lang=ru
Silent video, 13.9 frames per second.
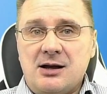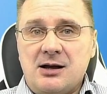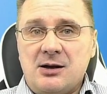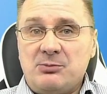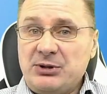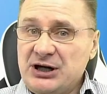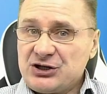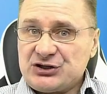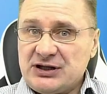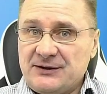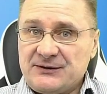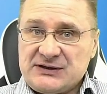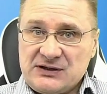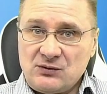Прежде
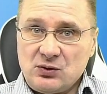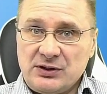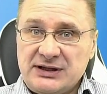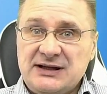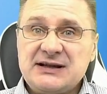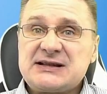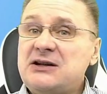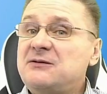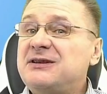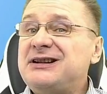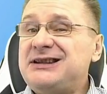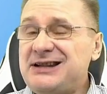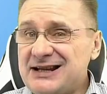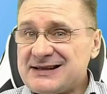всего, если вы
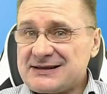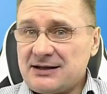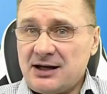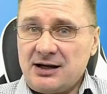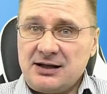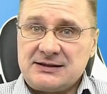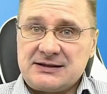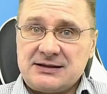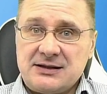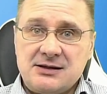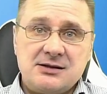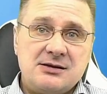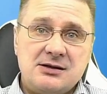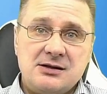не
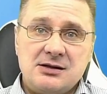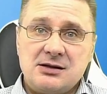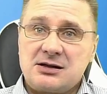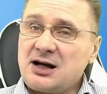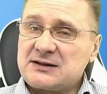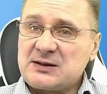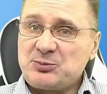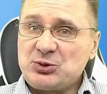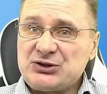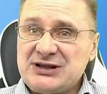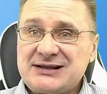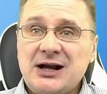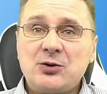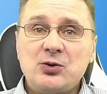знаете, э, как
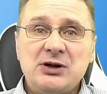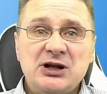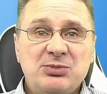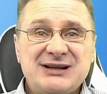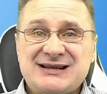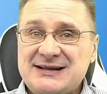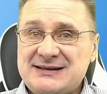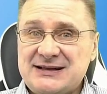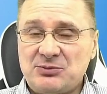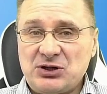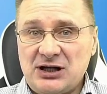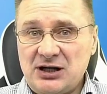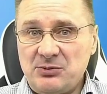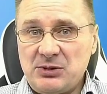запустить какой-либо
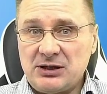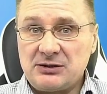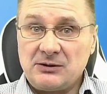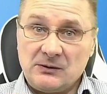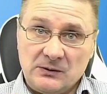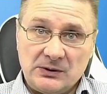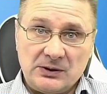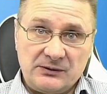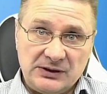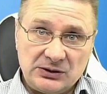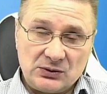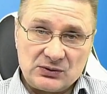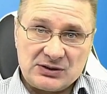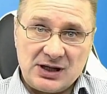системный элемент в э,
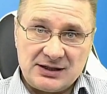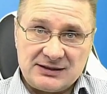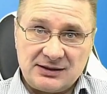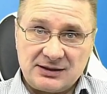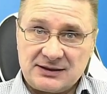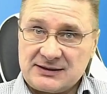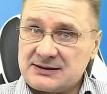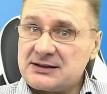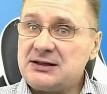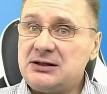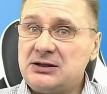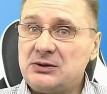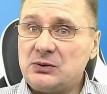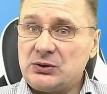Windows 11
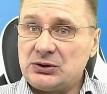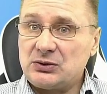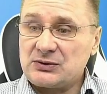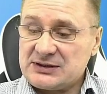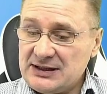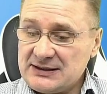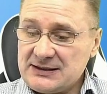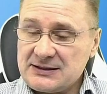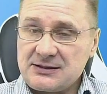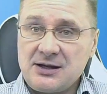или Windows 10,